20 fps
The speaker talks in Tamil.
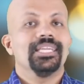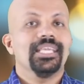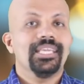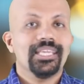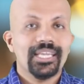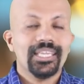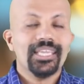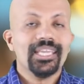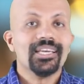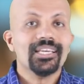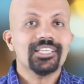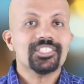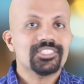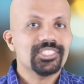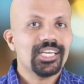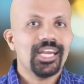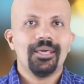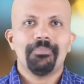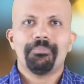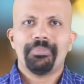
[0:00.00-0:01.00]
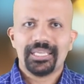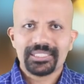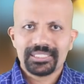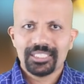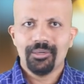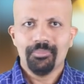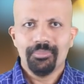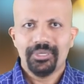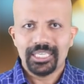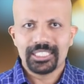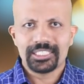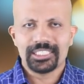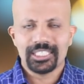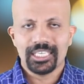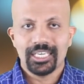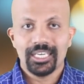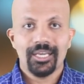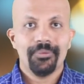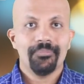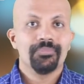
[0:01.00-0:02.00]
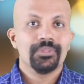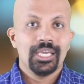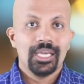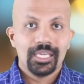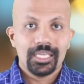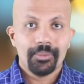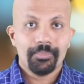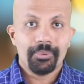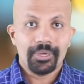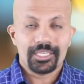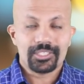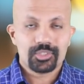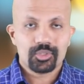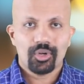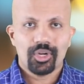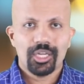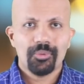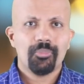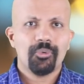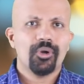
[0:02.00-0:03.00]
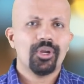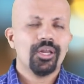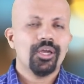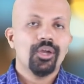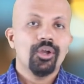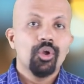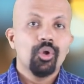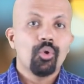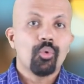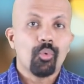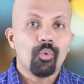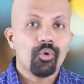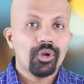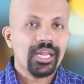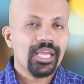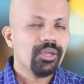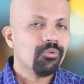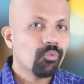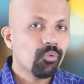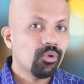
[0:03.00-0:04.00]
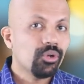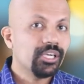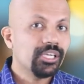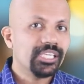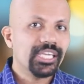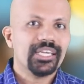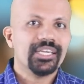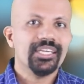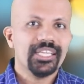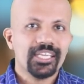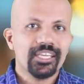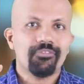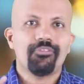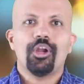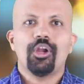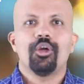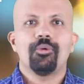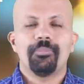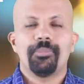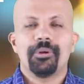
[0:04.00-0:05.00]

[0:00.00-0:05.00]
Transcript: நீங்கள் இங்கிலீஷ் நல்லா பேசணும்னு நினச்சிங்கன்னா இப்போ நான் சொல்ல போகிற ஒரே ஒரு டெக்னிக்கை ஃபாலோ